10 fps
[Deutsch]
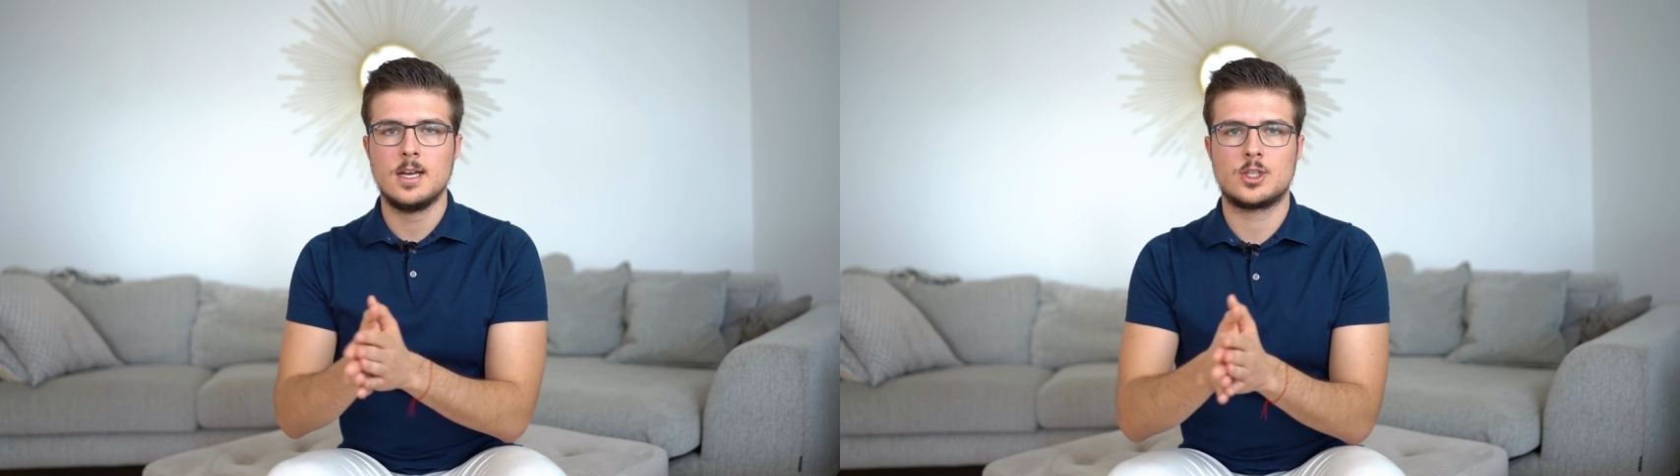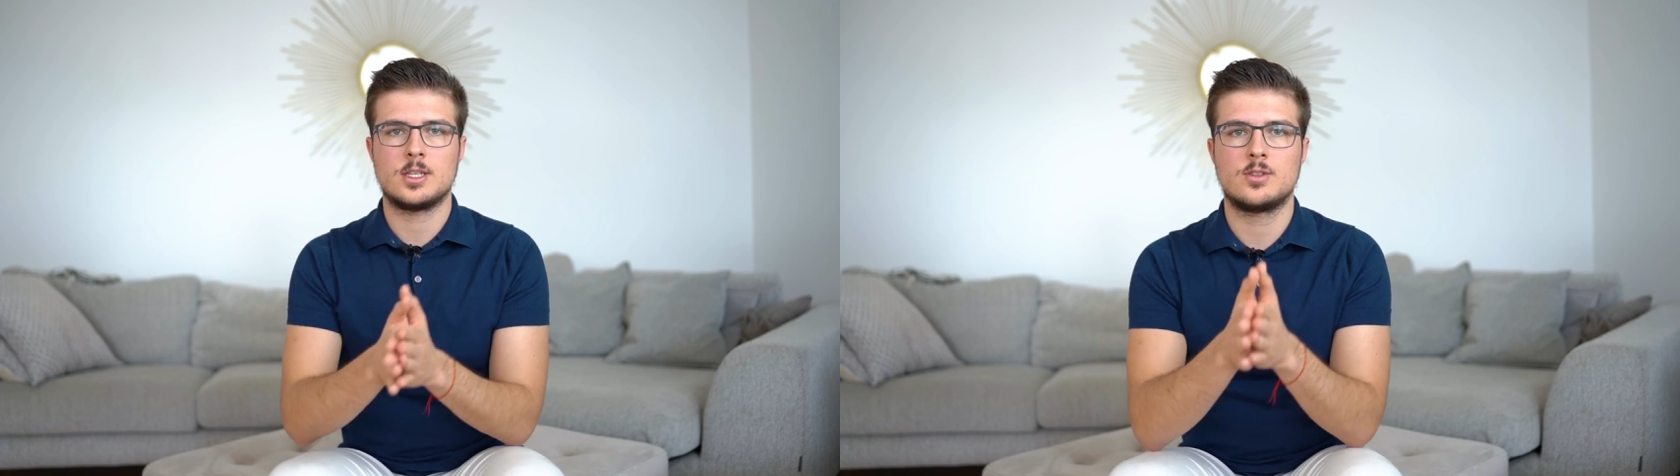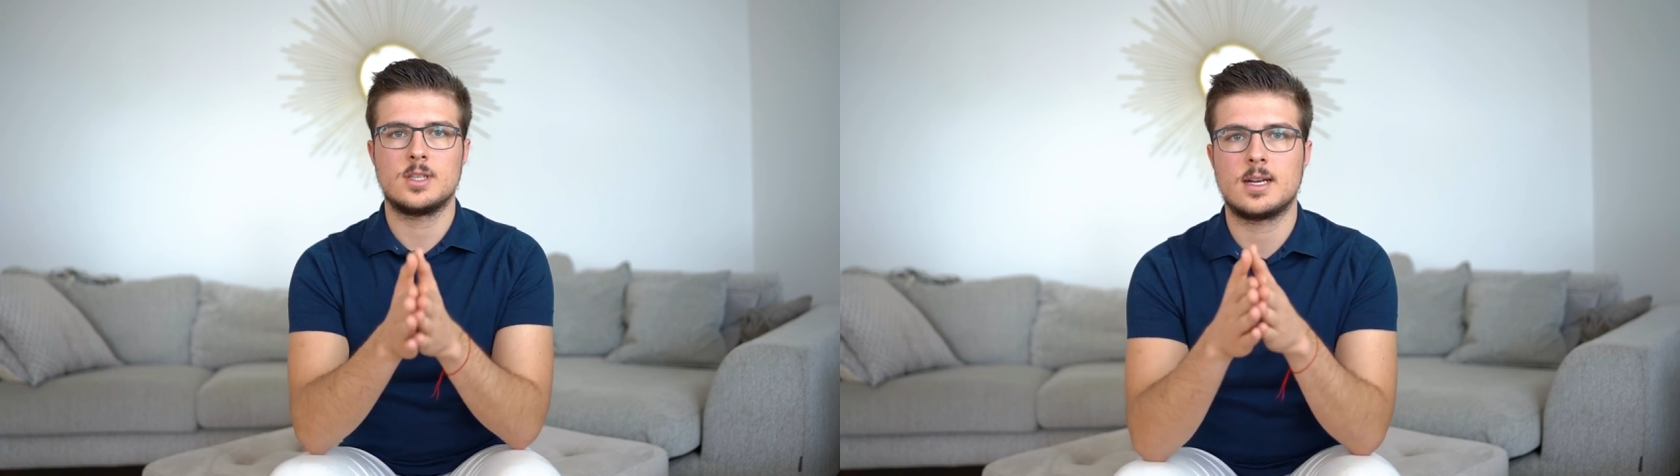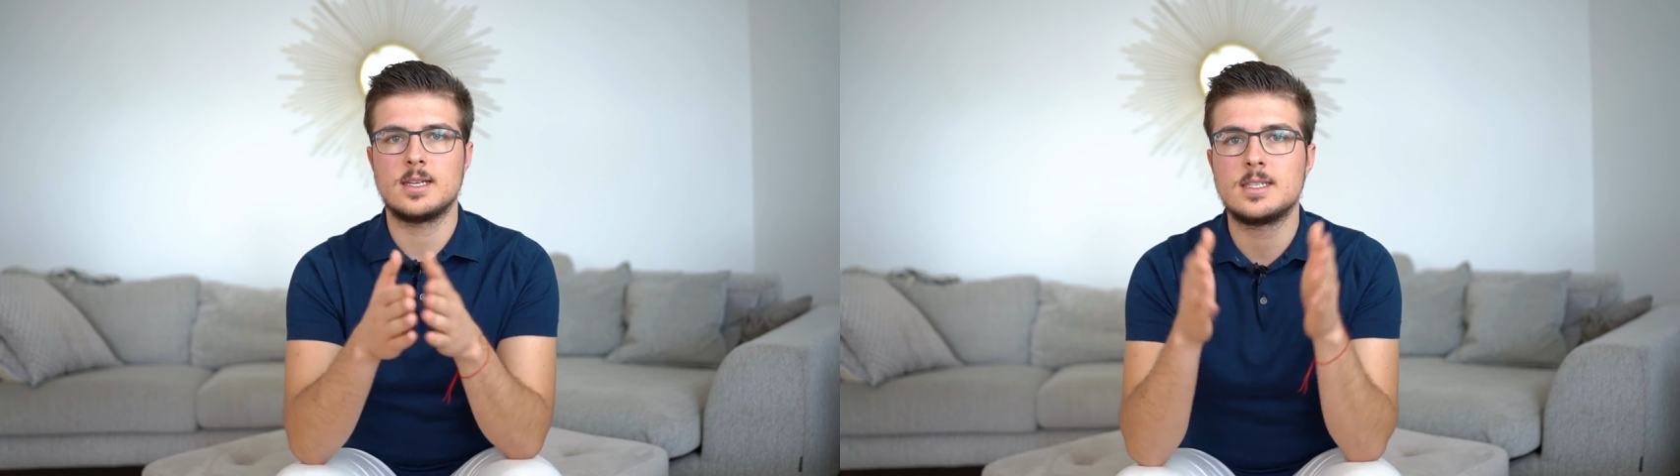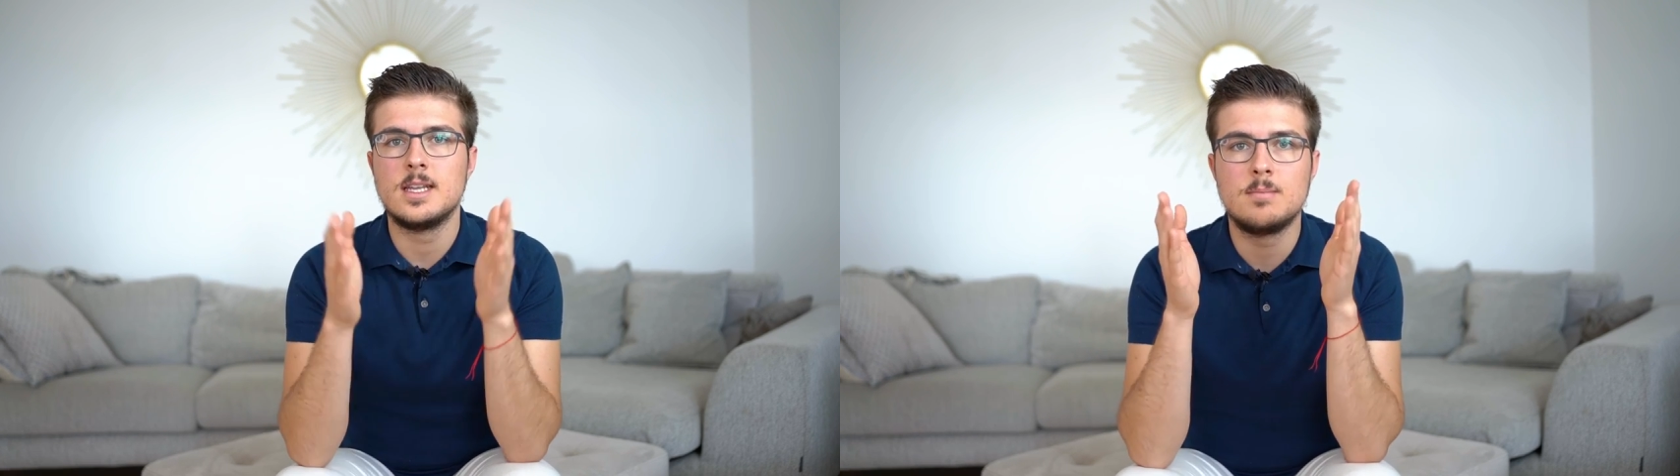Statt zu sagen,
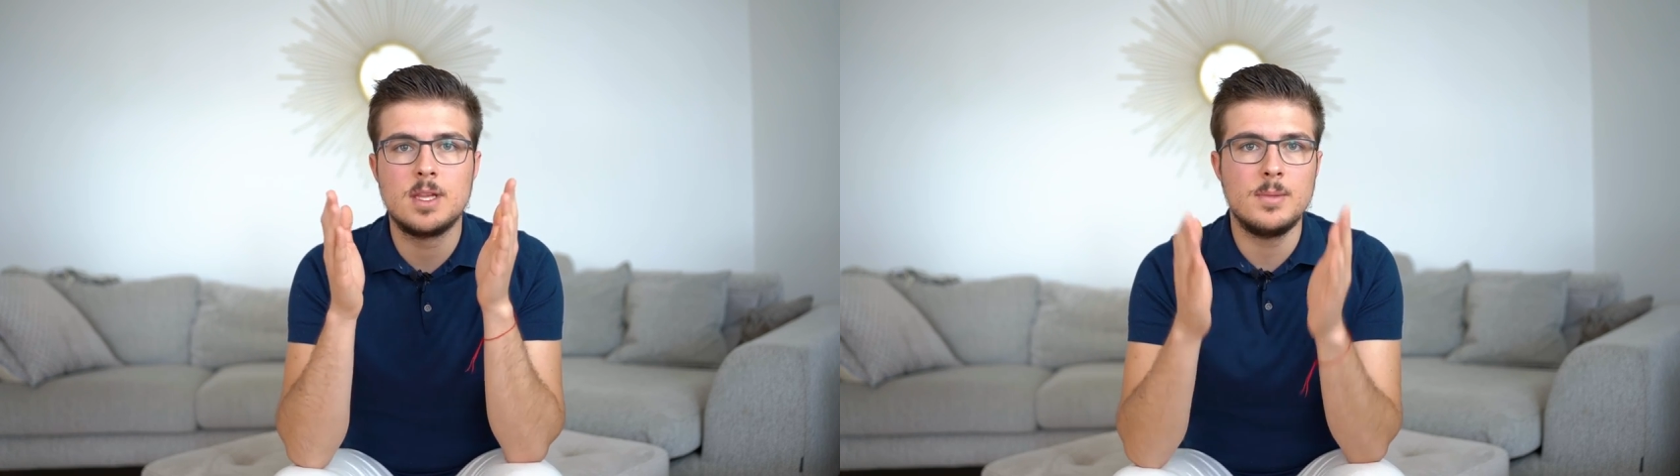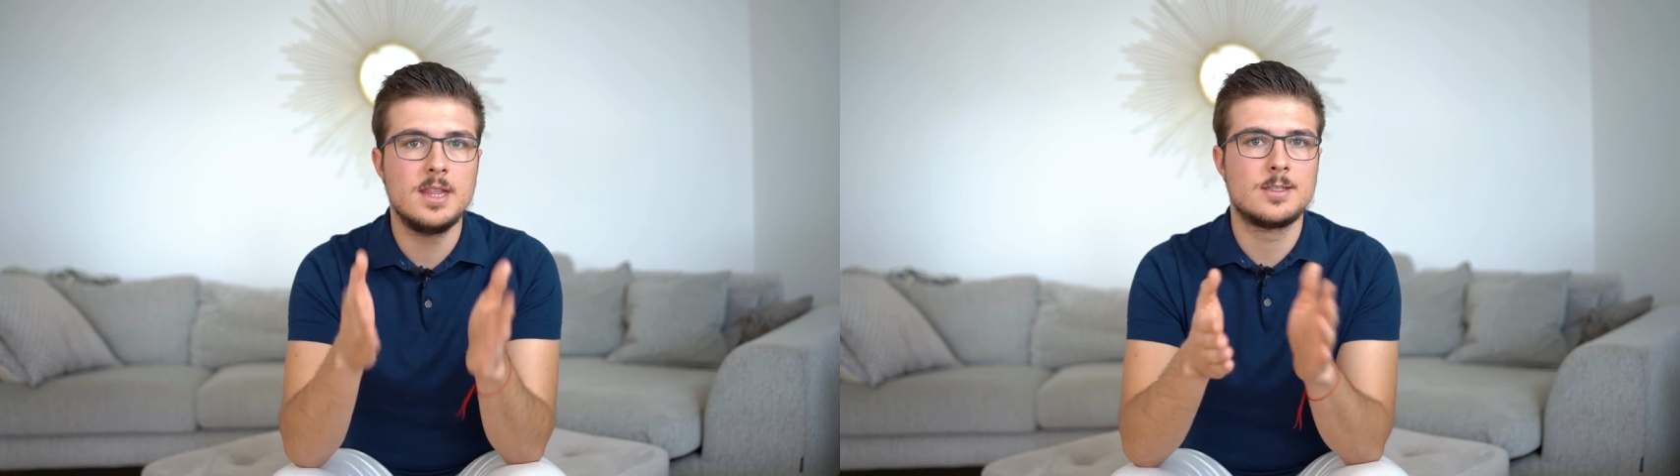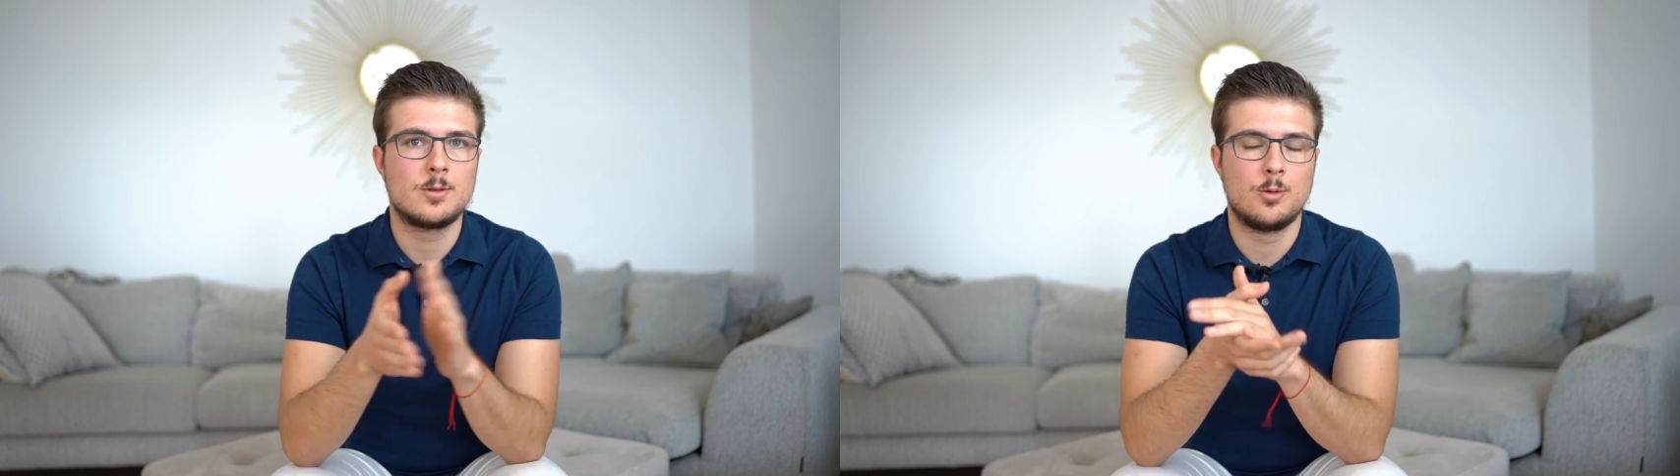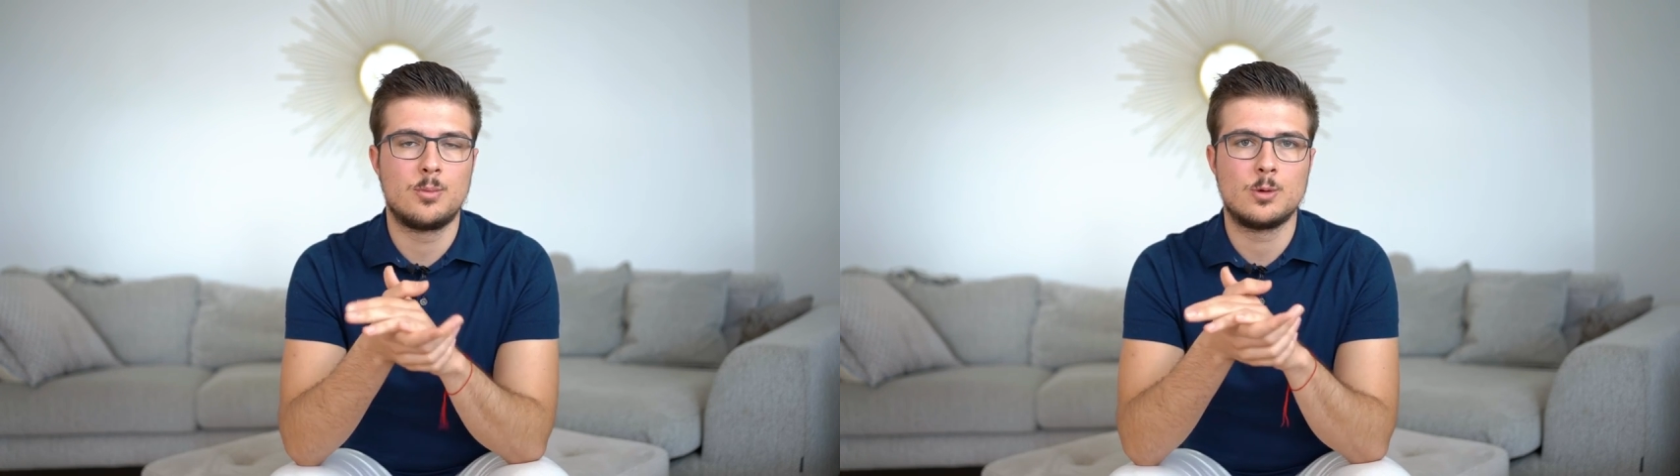ich nehme den Mindestlohn